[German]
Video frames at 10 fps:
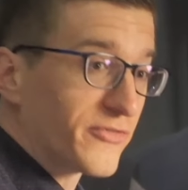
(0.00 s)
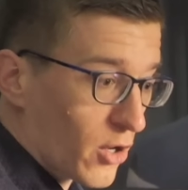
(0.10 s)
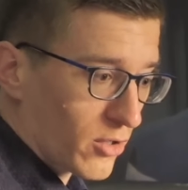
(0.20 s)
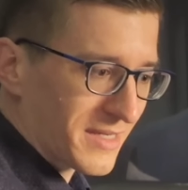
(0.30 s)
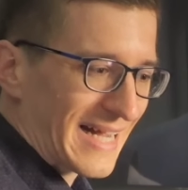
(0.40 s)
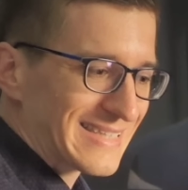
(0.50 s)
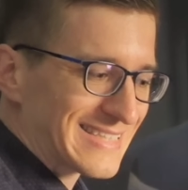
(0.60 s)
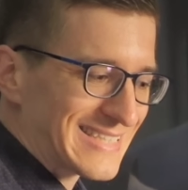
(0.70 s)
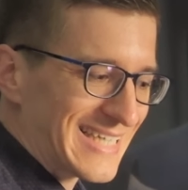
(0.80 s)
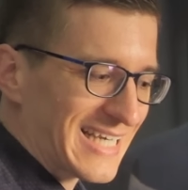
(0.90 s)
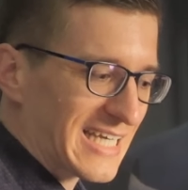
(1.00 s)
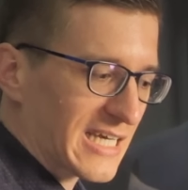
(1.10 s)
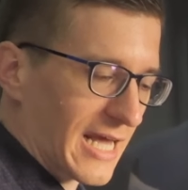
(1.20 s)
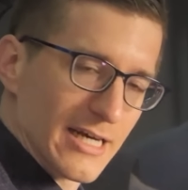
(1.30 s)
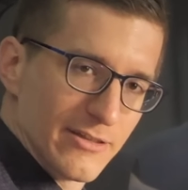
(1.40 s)
Fond hat
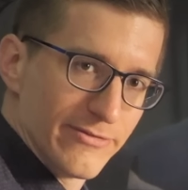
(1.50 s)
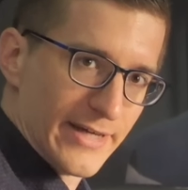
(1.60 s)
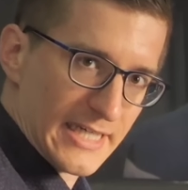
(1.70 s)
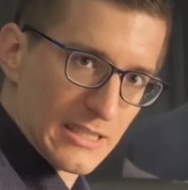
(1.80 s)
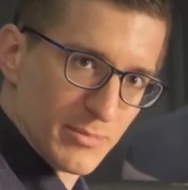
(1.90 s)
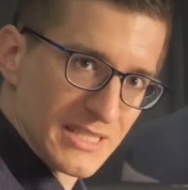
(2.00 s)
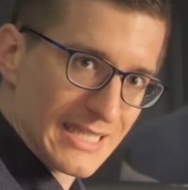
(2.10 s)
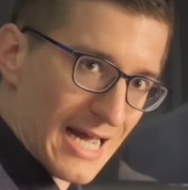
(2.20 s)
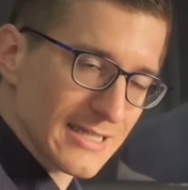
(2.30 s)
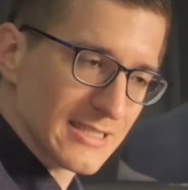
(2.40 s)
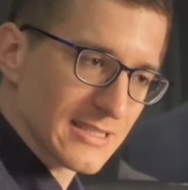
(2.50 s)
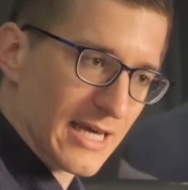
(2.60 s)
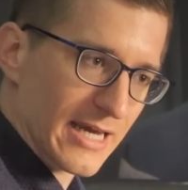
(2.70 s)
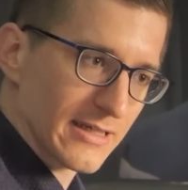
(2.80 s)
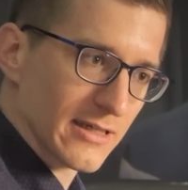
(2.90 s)
sich relativ wenig bis gar nichts
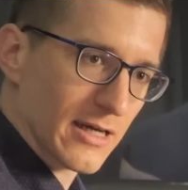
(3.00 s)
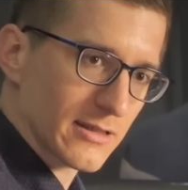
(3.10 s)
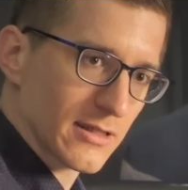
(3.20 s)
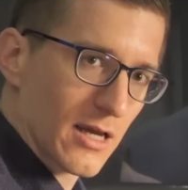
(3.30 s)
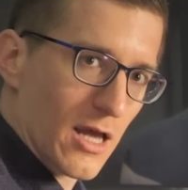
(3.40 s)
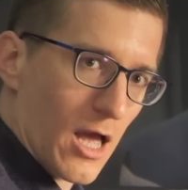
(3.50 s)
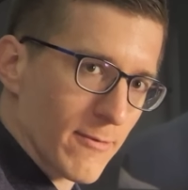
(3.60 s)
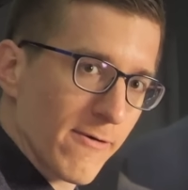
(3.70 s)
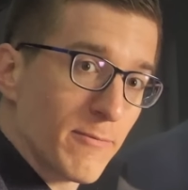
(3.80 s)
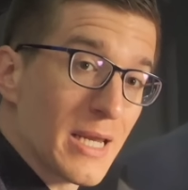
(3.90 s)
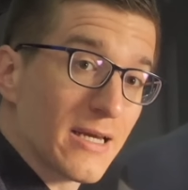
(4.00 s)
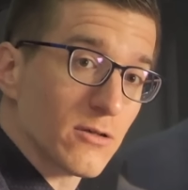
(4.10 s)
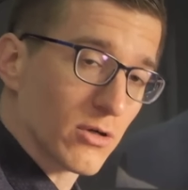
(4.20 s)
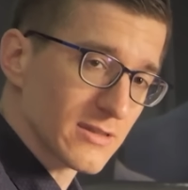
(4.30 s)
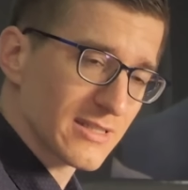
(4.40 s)
geändert. Aber wir blicken
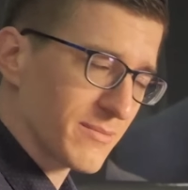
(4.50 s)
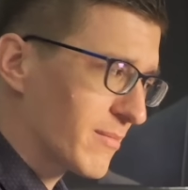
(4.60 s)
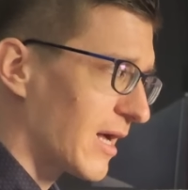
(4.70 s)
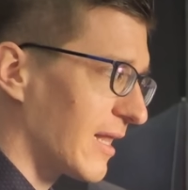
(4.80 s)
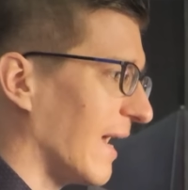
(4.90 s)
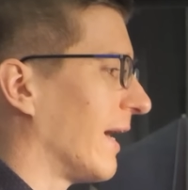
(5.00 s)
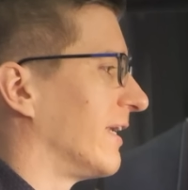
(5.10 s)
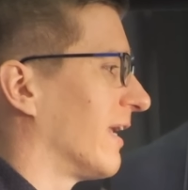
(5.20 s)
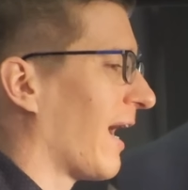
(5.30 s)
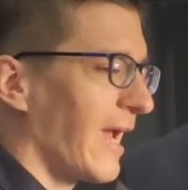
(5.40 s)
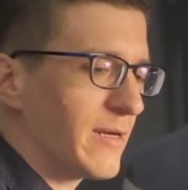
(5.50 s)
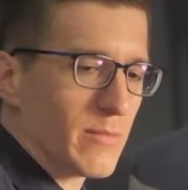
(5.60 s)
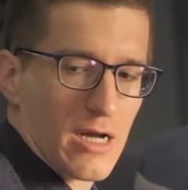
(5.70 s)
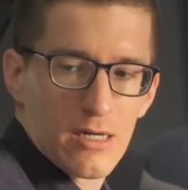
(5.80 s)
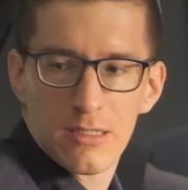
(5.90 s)
trotzdem mal rein.
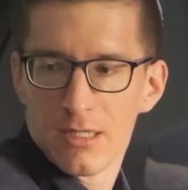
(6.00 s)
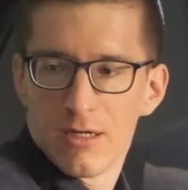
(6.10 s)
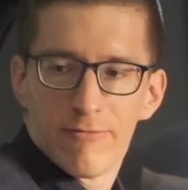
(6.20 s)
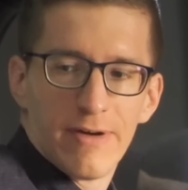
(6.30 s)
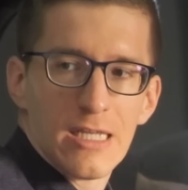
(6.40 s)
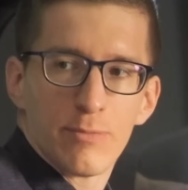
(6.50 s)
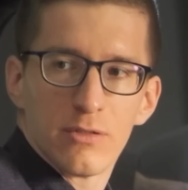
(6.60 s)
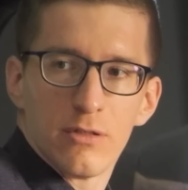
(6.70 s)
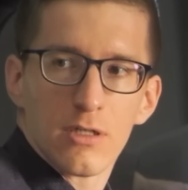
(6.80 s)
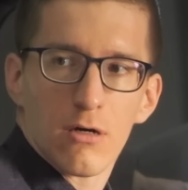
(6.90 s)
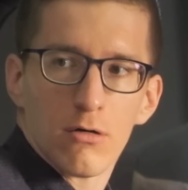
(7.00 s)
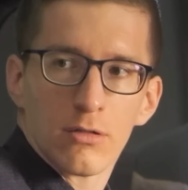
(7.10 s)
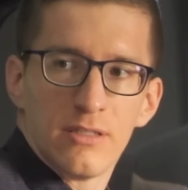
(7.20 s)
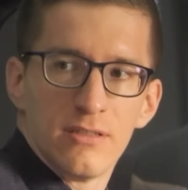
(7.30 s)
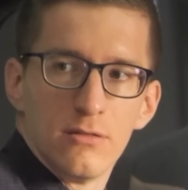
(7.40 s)
Einmal, weil ich persönlich auch
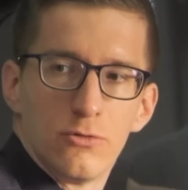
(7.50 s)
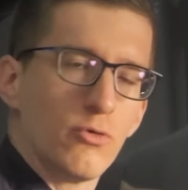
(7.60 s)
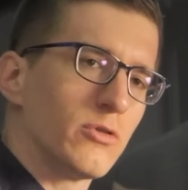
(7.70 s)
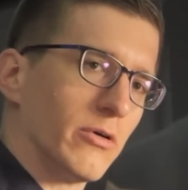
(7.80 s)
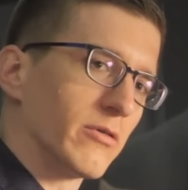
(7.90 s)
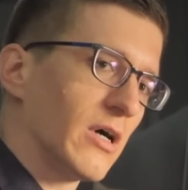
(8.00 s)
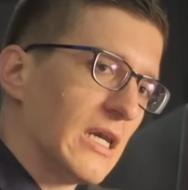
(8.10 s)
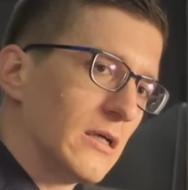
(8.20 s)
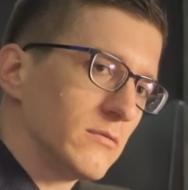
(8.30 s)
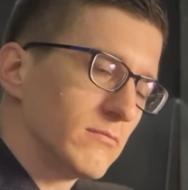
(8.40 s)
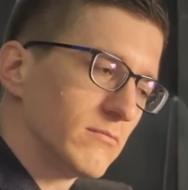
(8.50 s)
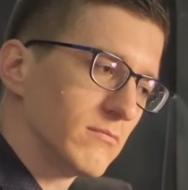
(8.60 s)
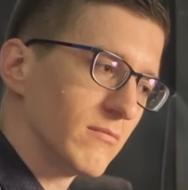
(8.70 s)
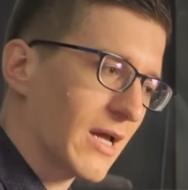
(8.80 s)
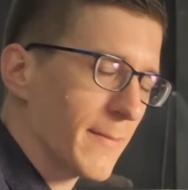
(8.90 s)
diesen Two-Tone-Color,
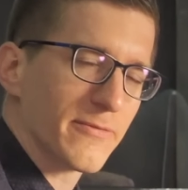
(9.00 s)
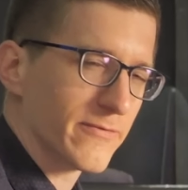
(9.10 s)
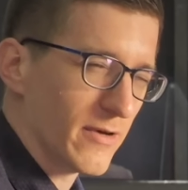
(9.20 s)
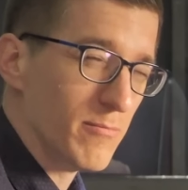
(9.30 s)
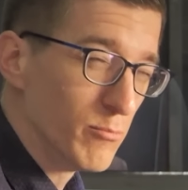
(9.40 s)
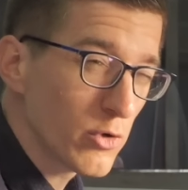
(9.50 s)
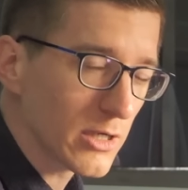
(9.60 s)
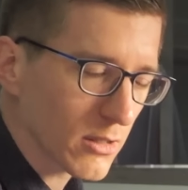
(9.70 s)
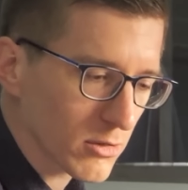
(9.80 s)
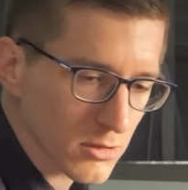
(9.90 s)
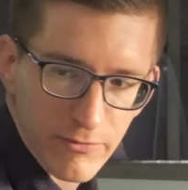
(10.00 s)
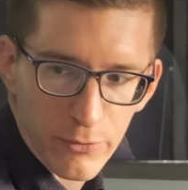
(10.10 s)
gab es vermutlich auch schon